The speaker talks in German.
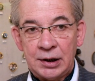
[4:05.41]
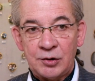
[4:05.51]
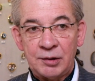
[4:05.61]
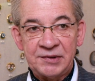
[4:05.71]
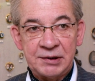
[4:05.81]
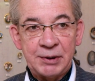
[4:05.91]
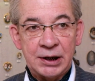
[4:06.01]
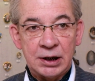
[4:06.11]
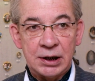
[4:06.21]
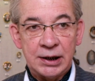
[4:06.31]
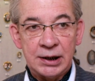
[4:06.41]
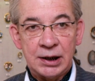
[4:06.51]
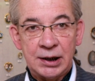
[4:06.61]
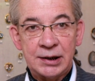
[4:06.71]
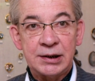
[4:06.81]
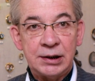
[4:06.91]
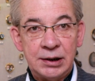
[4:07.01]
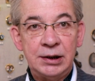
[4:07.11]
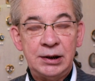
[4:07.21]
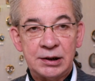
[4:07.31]
kommen Sie bei Gelegenheit
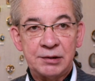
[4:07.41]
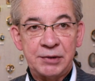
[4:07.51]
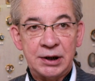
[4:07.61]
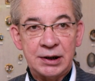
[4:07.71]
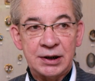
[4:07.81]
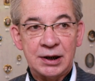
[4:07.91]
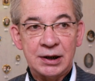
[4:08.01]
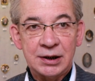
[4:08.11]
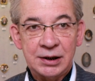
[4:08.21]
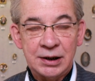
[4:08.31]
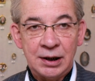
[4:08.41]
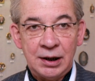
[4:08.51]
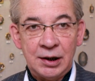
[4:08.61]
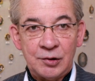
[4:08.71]
in die Gemäldegalerie,